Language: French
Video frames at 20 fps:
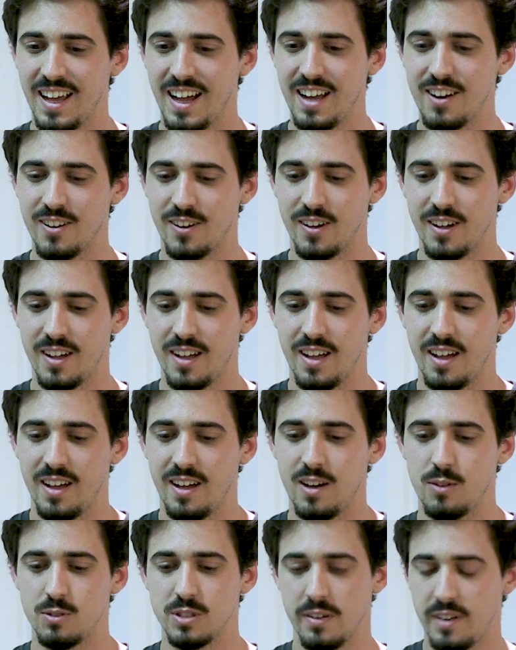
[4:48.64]
Alors,
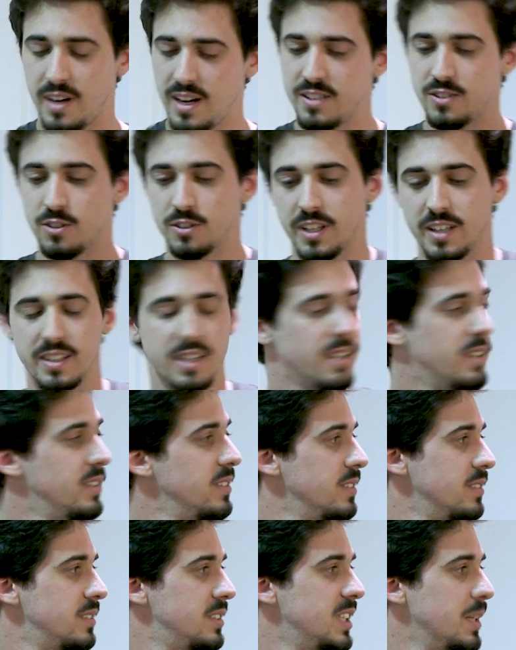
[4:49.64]
vous avez la liste entière,
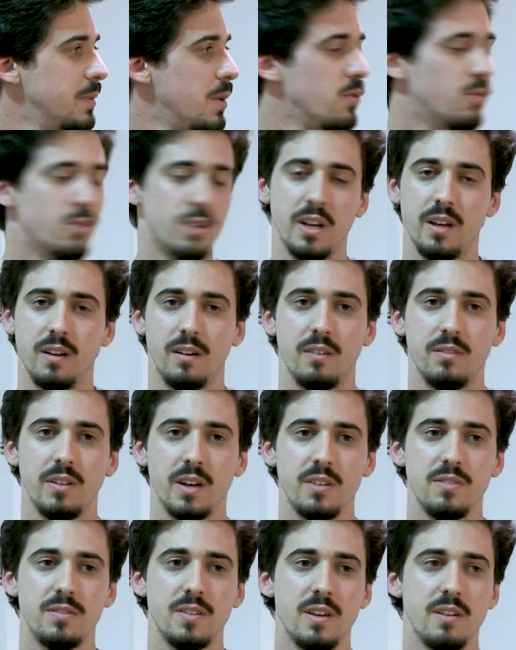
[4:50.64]
si jamais vous voulez
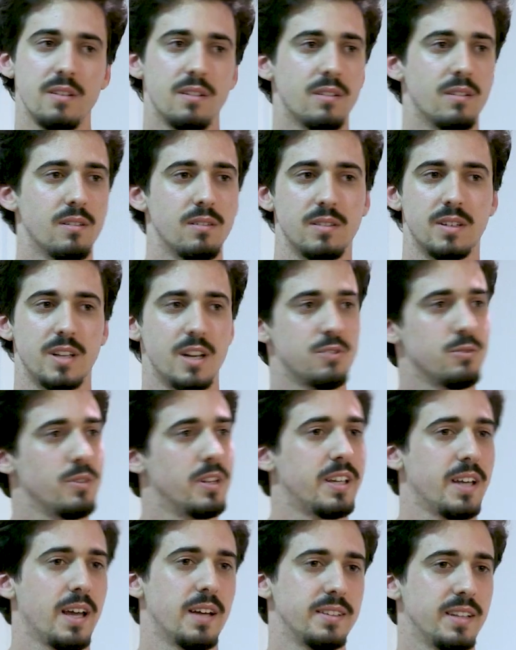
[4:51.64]
vérifier quels sont
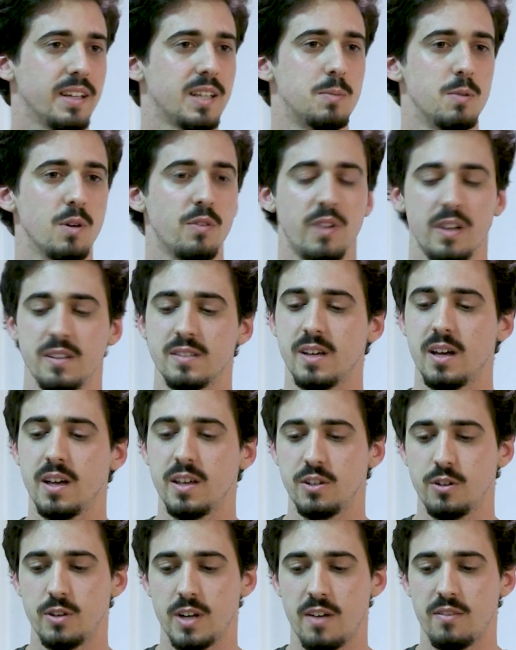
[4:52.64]
les caractères qui peuvent faire ça.
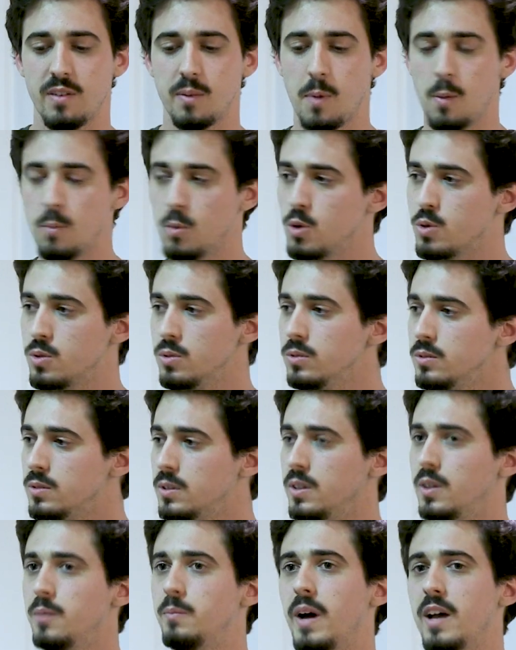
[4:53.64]
Il y en a vraiment beaucoup.
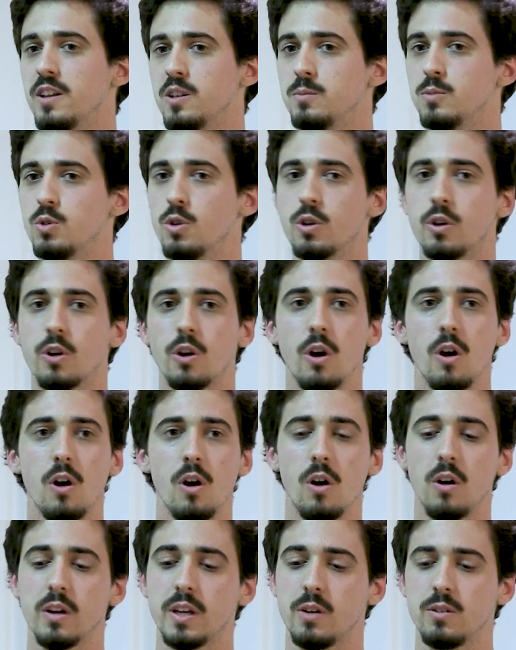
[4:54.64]
Par exemple, le
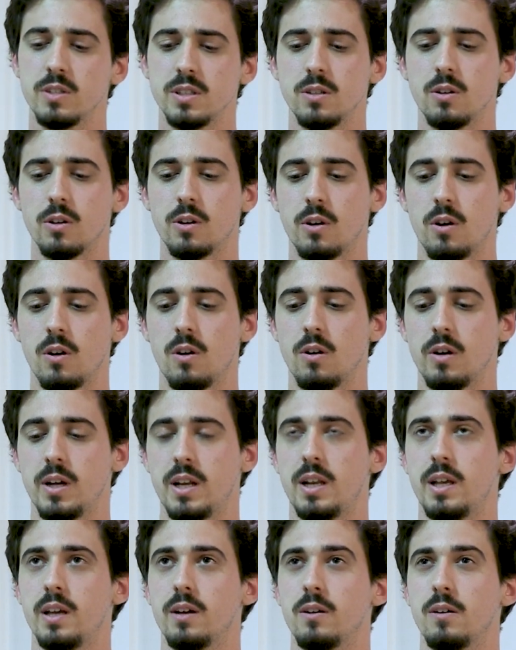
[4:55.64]
cœur, il y a aussi le cœur et
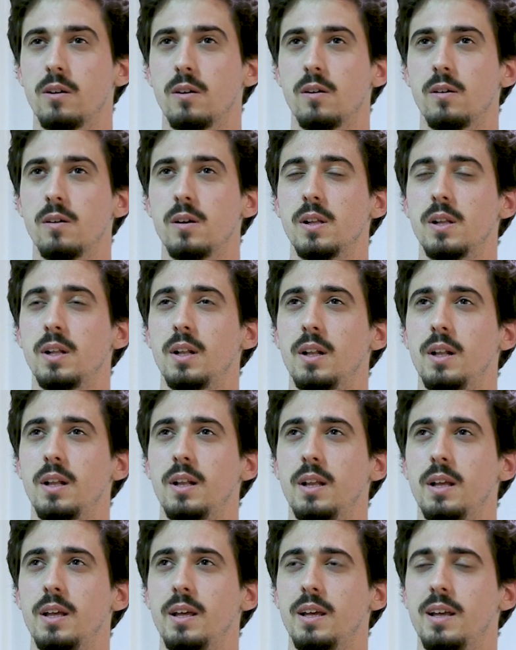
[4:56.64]
les
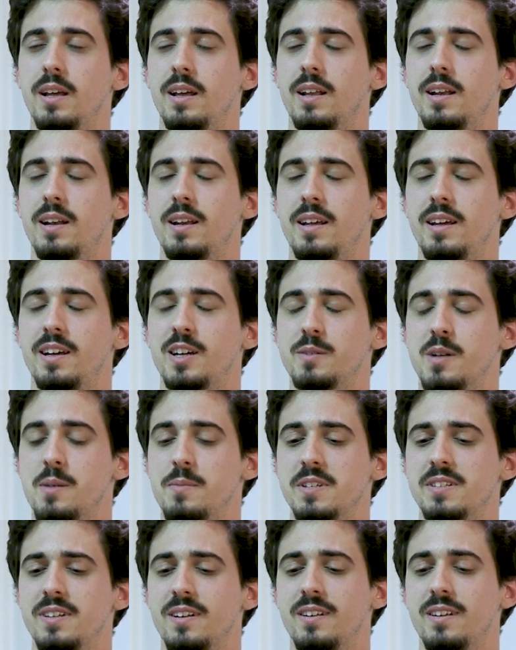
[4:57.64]
les, qu'on
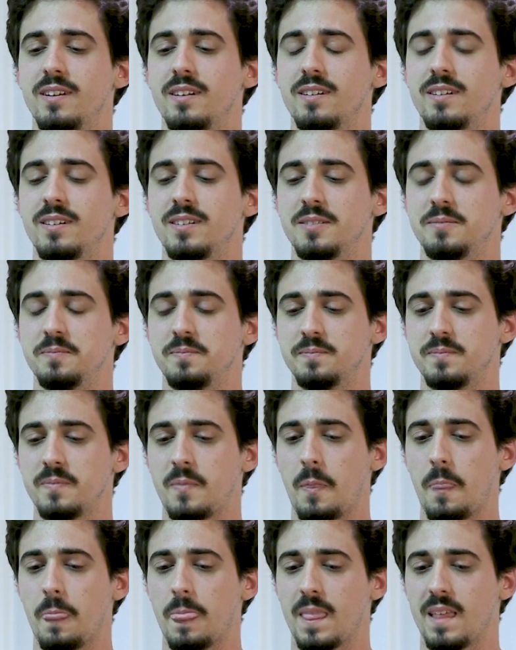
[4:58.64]
appelait ça les,
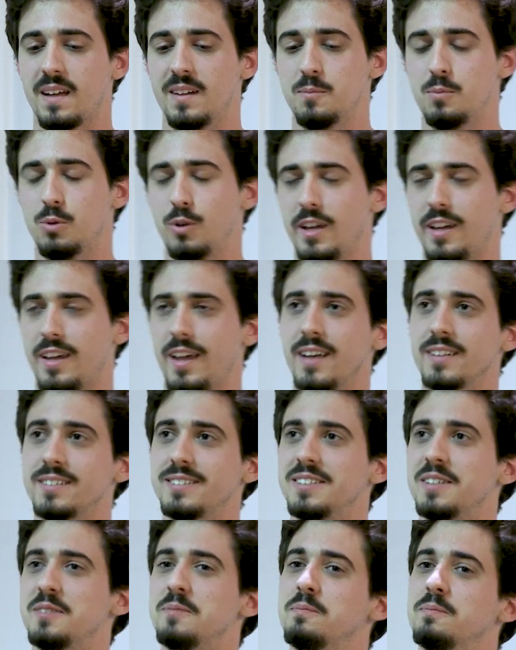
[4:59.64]
pour les
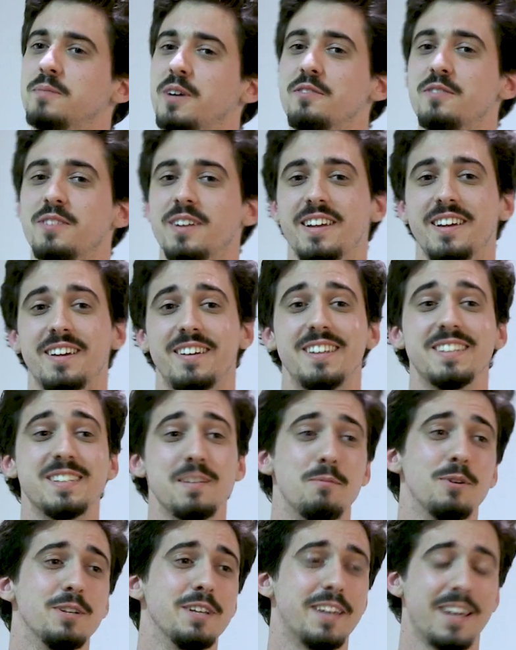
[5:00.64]
cartes, bref, les, les
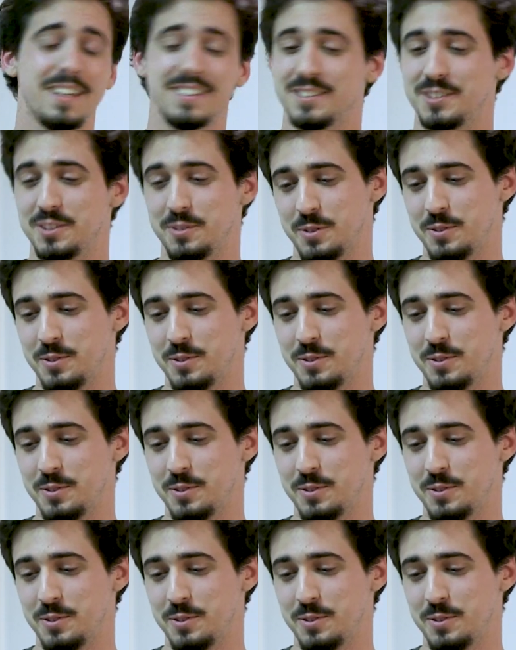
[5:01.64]
symboles des cartes, je